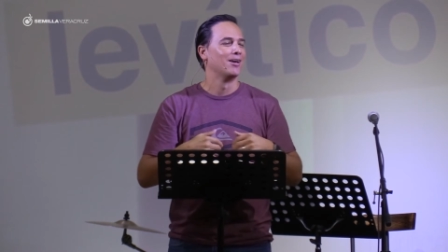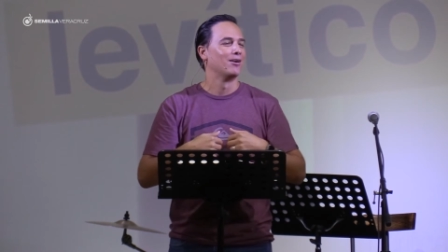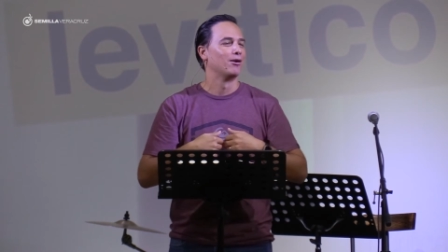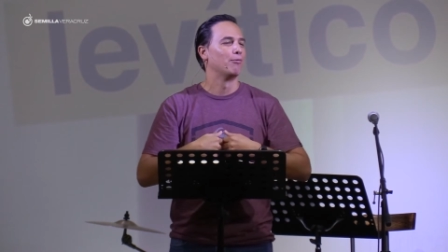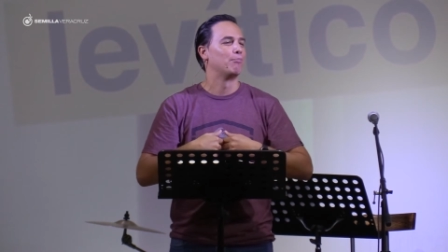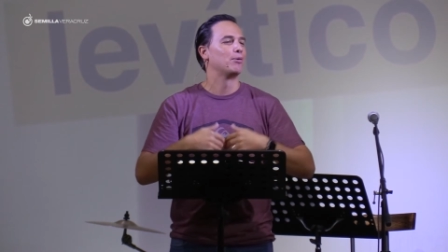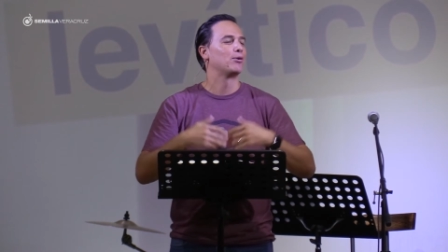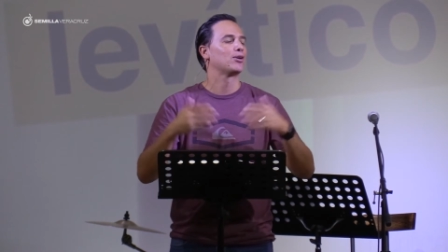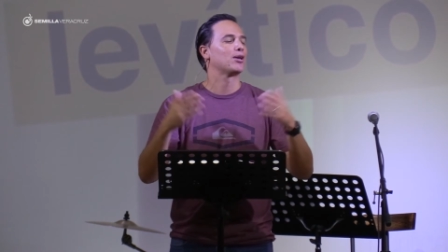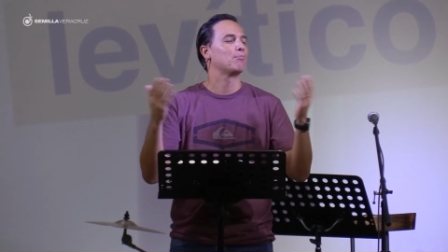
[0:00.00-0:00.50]

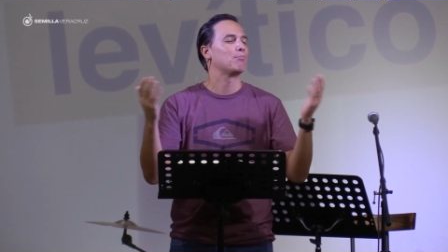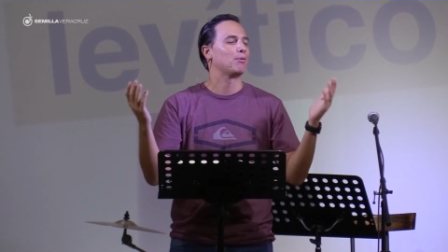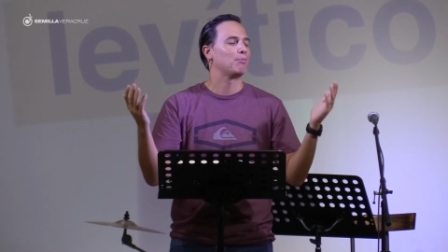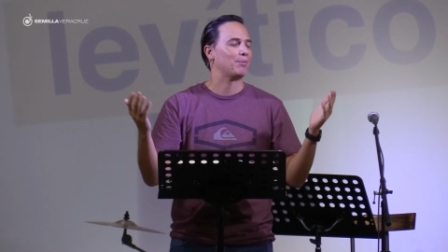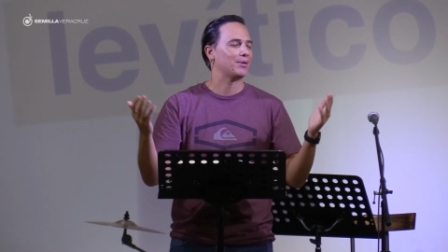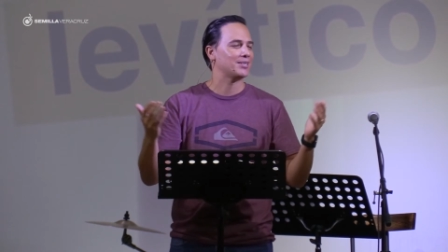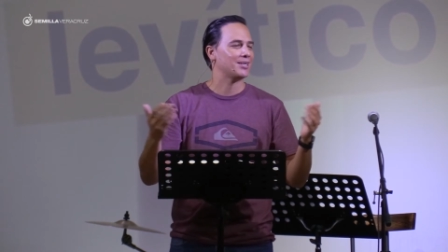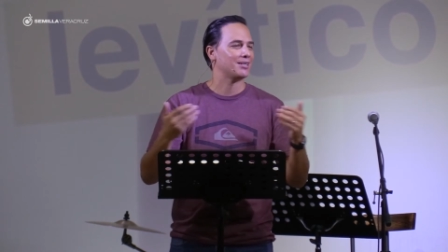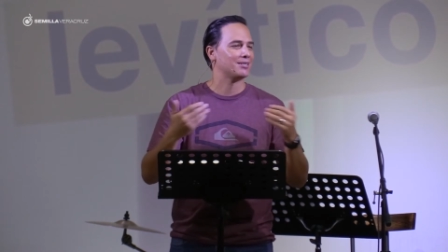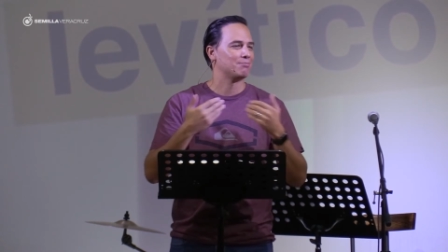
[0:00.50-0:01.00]
Lo peor que puede
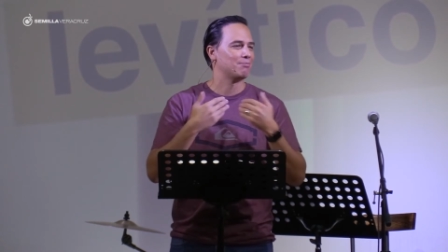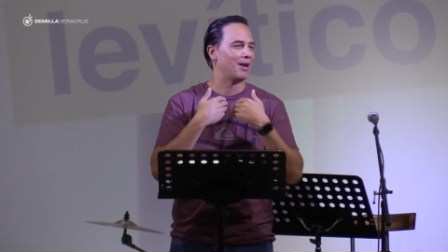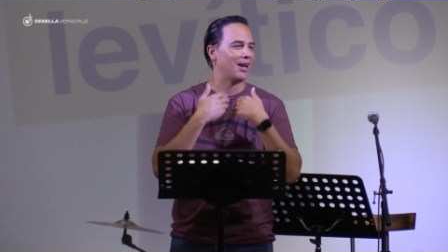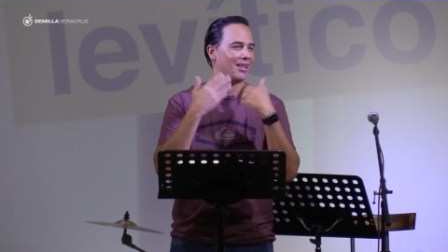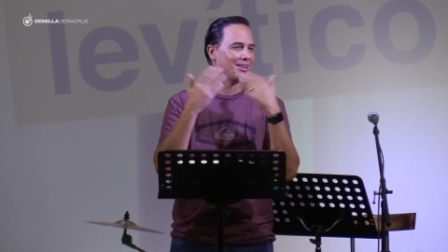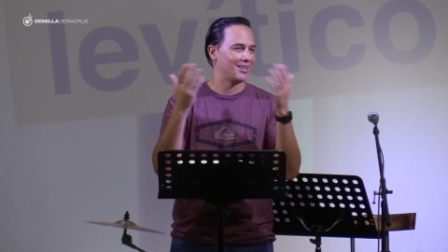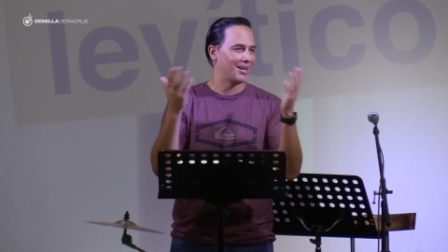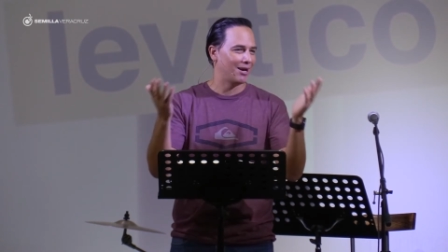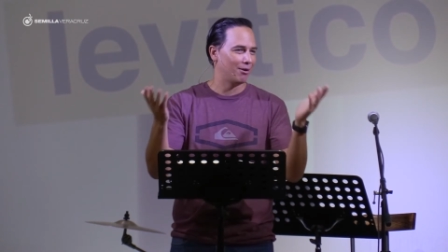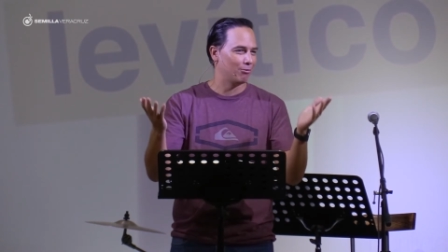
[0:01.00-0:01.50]
pasar es me
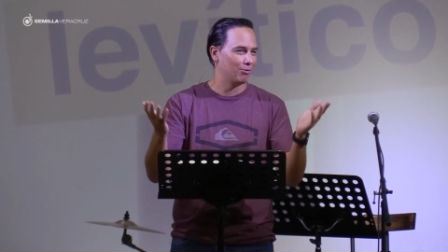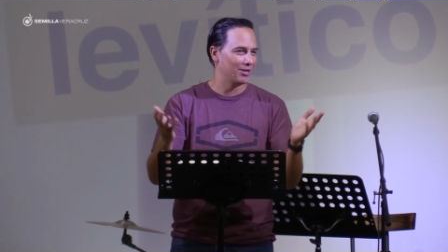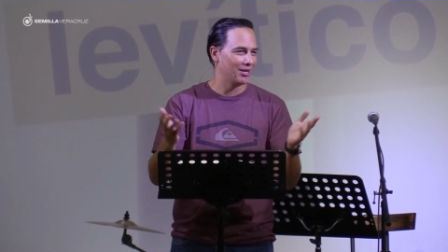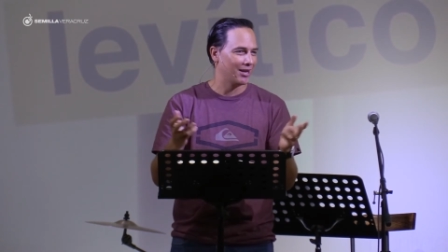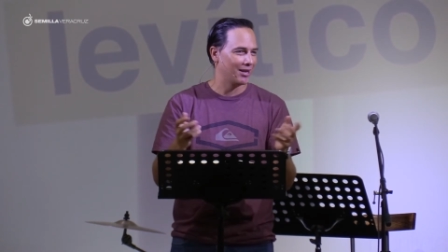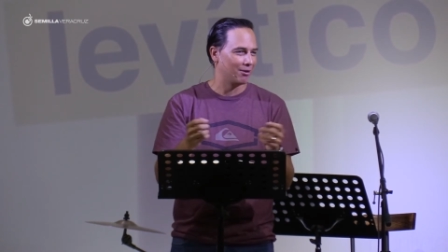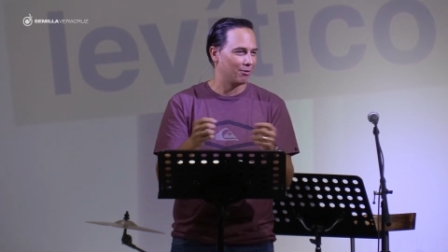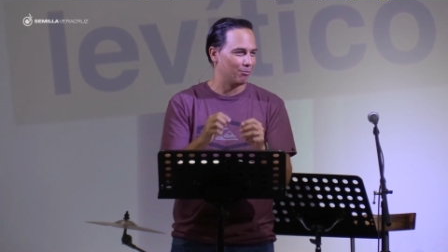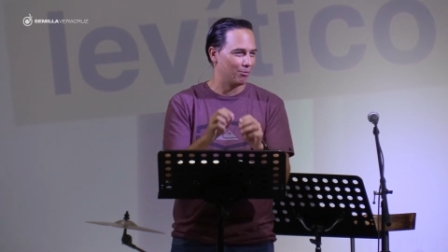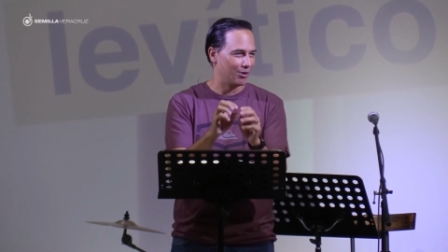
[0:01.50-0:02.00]
la trago
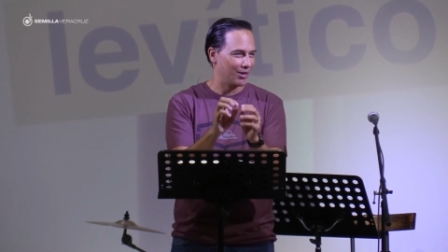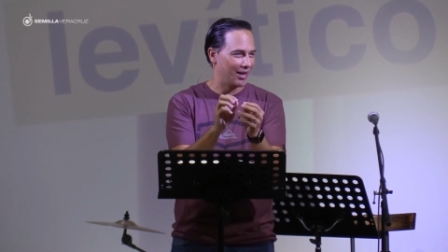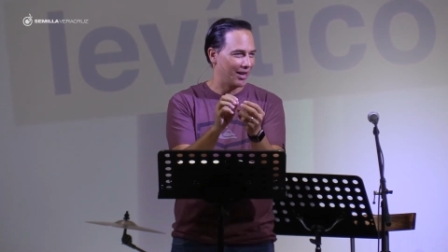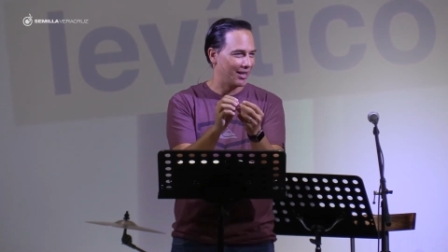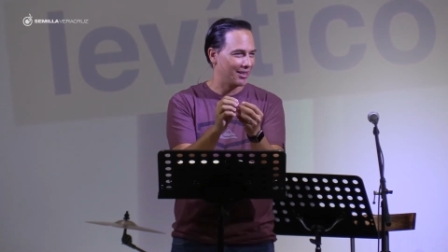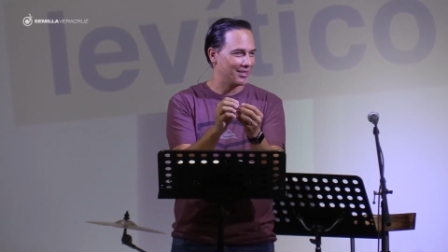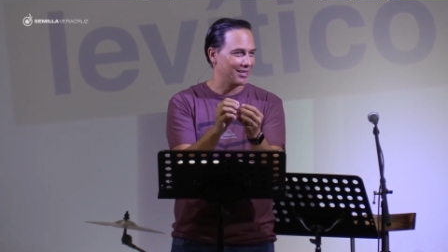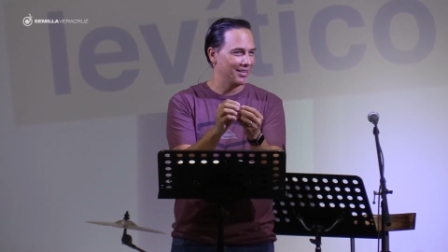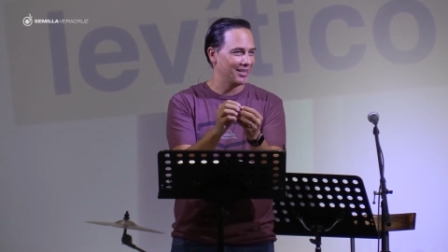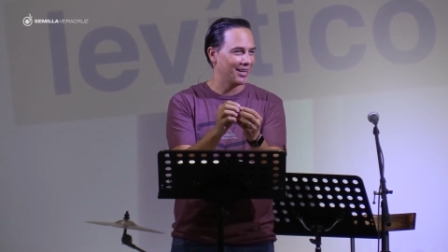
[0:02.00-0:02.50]
ya como
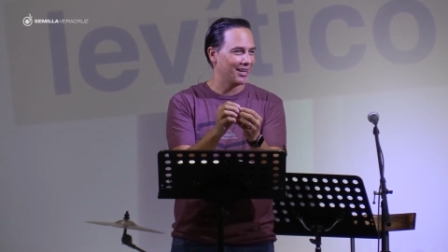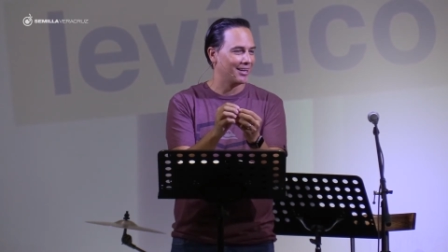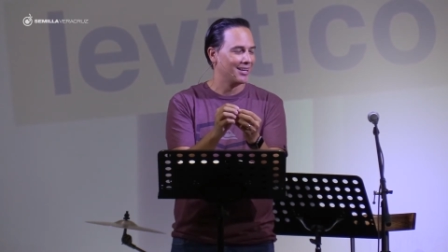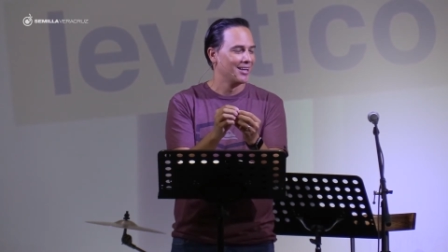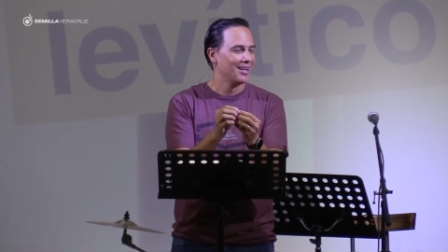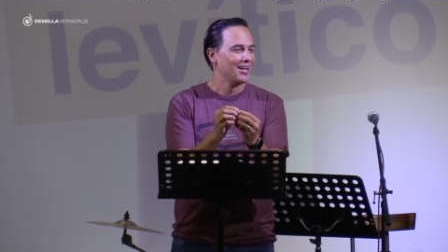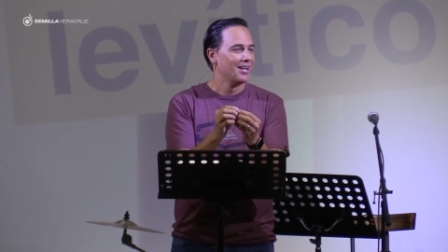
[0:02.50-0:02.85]
gelatina.